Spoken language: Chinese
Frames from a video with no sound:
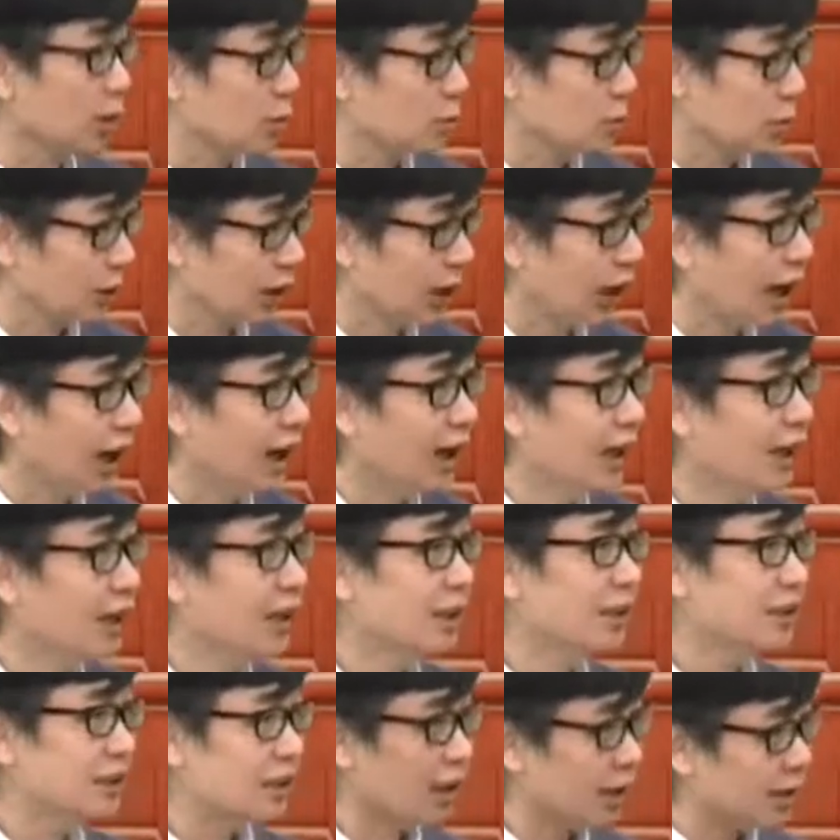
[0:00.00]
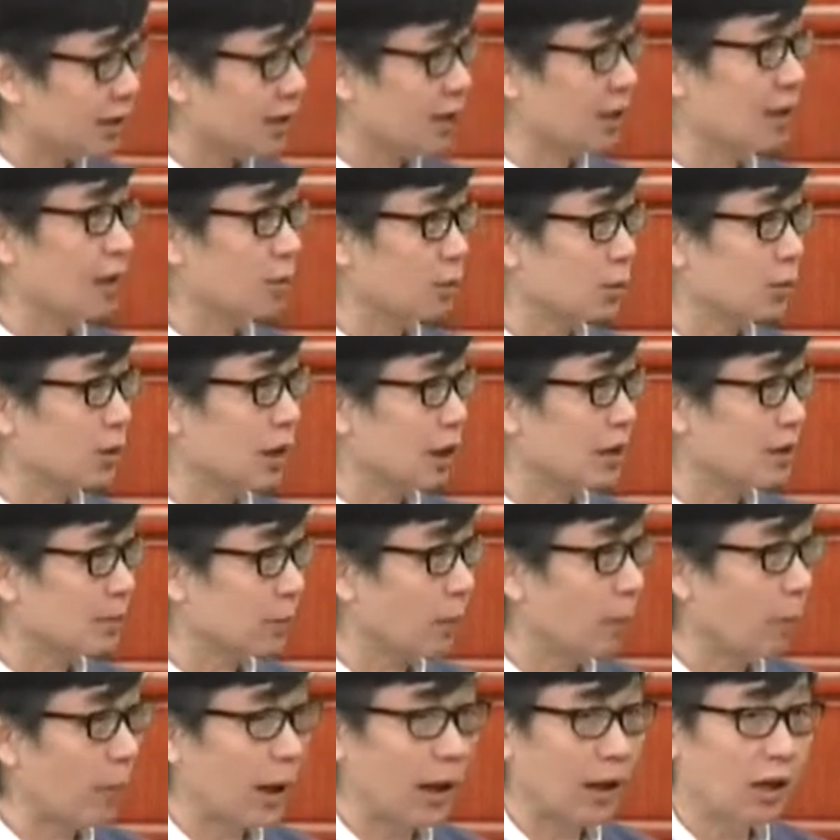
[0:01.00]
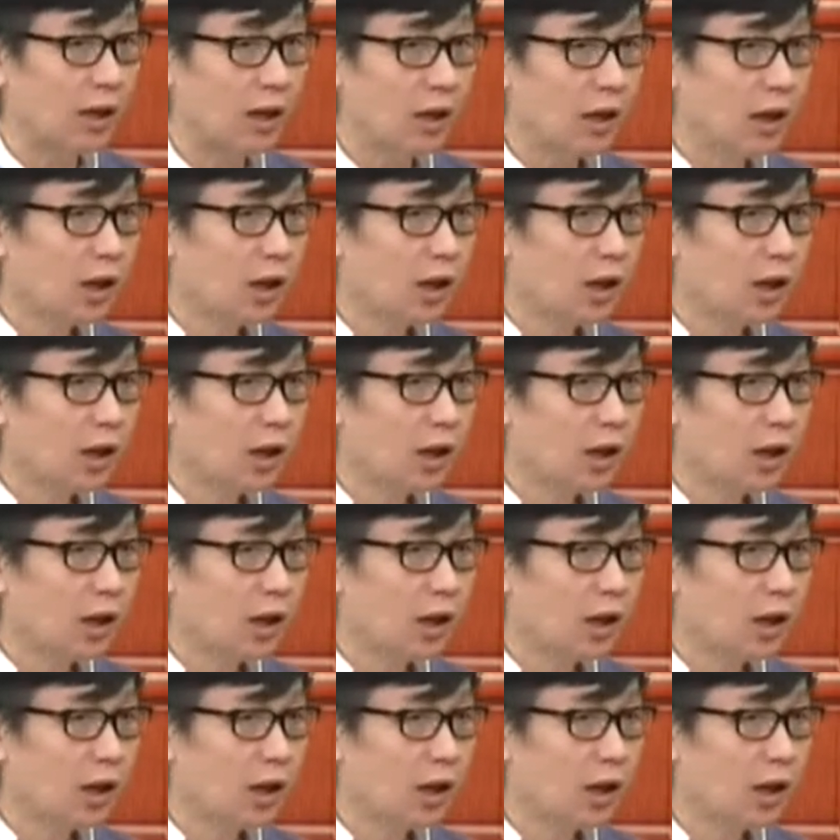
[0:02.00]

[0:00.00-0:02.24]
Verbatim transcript: 是跳水了。再接下去该怎么办？